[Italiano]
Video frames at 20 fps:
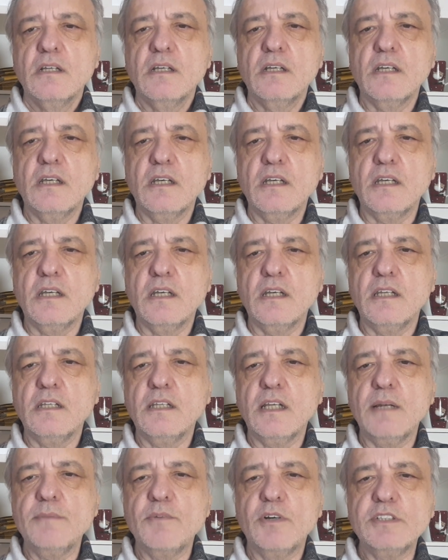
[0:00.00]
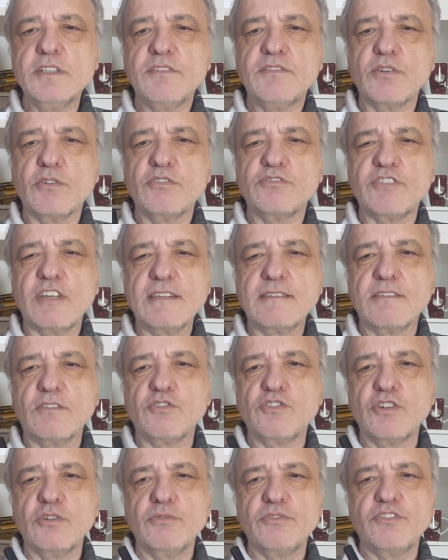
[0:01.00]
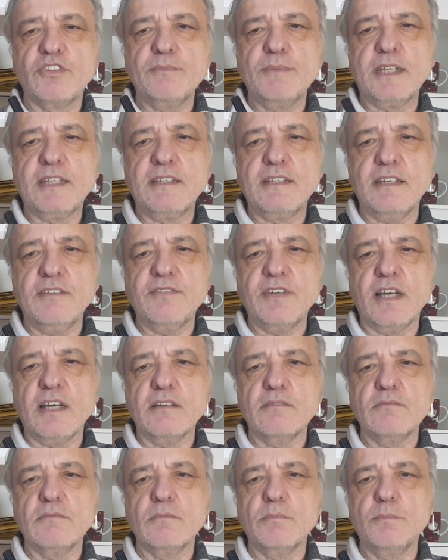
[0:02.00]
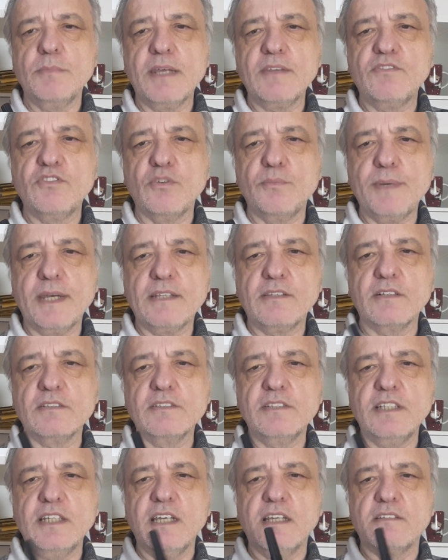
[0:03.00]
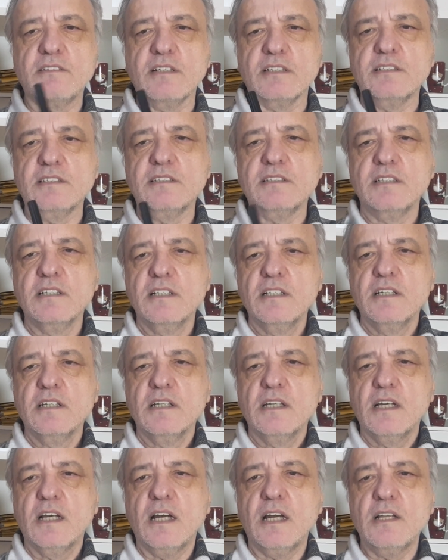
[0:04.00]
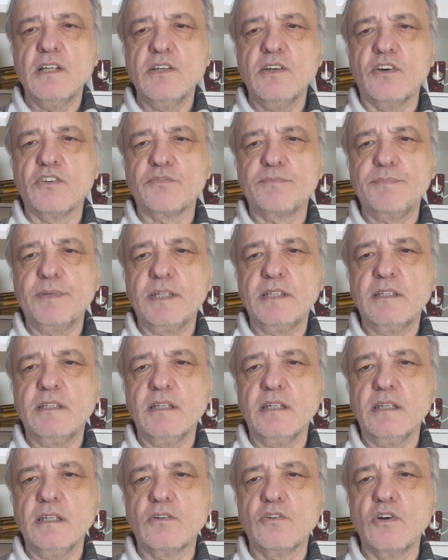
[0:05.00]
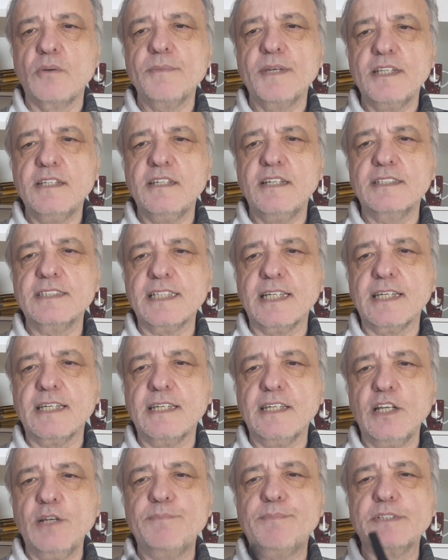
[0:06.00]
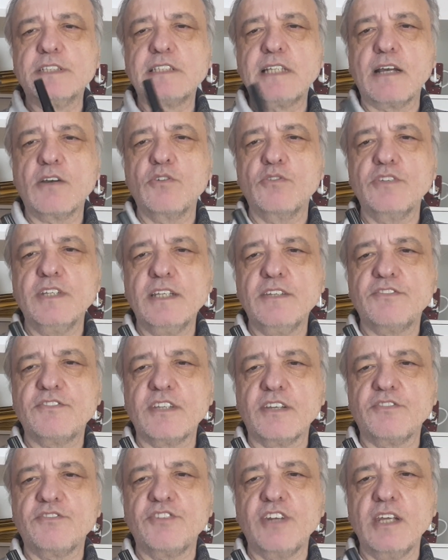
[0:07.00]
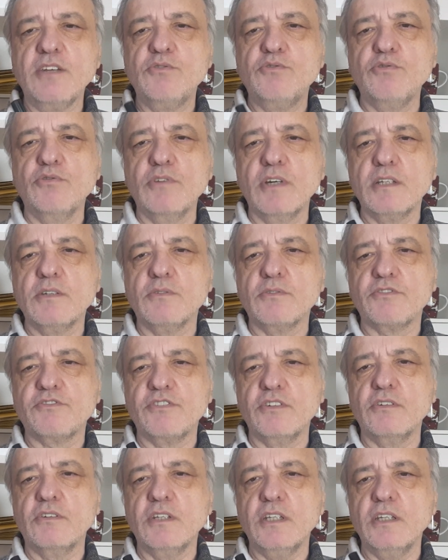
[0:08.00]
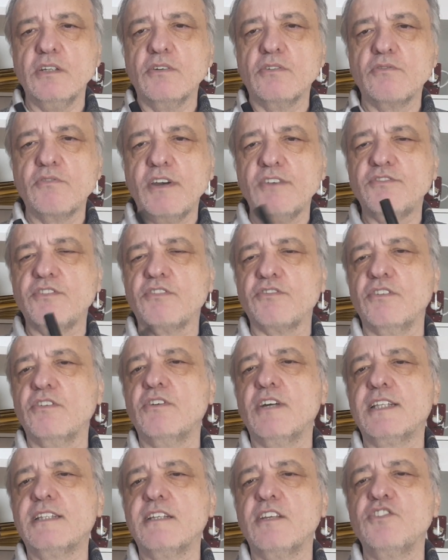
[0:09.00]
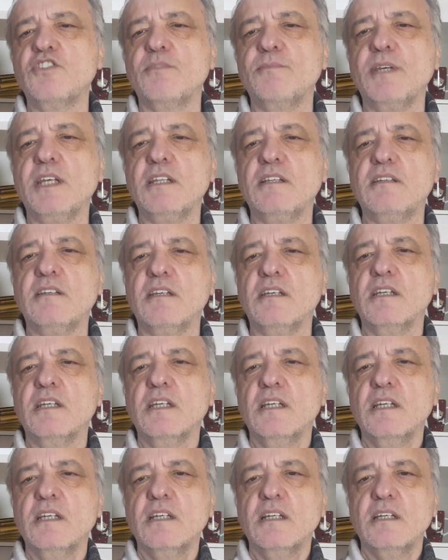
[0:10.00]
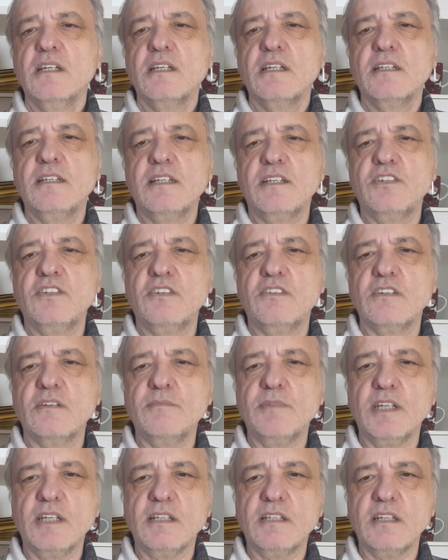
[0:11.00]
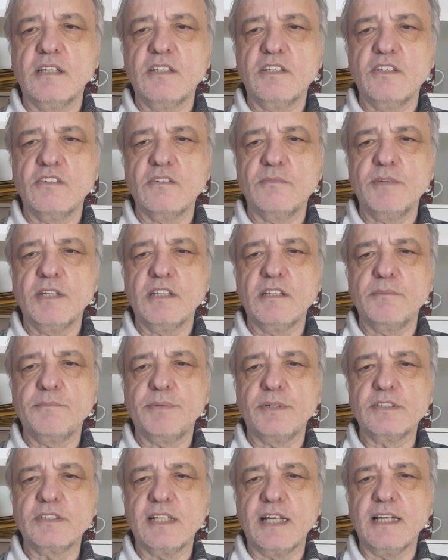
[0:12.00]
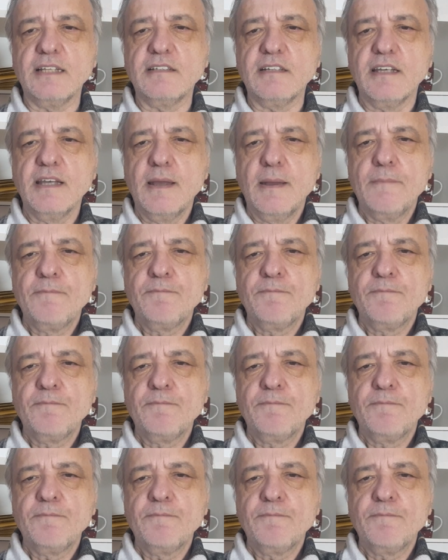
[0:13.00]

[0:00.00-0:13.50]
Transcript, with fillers: eh, nel Maurizio Costanzo Show si metteva mezzo metro dietro agli ospiti, come dire il protagonista sei tu e non sono io, questi sono atteggiamenti decisamente, decisamente importanti.